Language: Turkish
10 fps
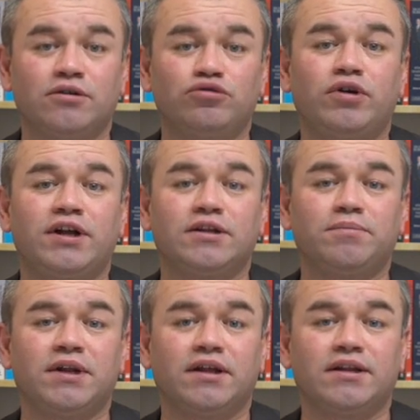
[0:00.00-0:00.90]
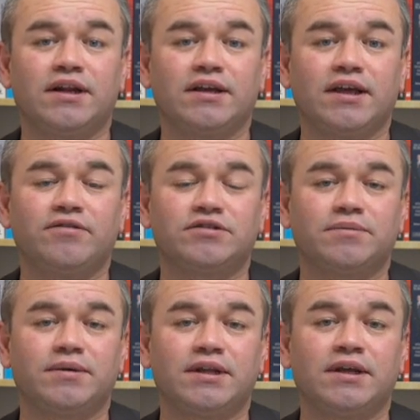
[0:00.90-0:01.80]
Noel'de planlanan
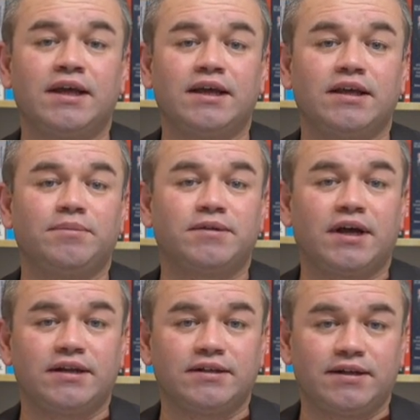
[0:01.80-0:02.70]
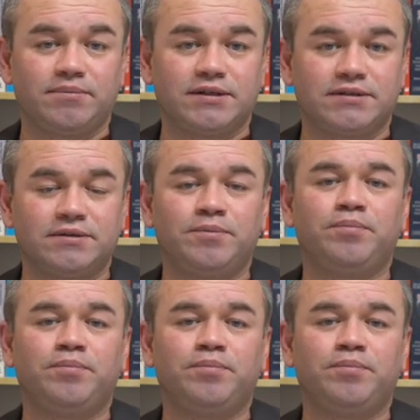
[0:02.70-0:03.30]
gevşeme de iptal edilebilir.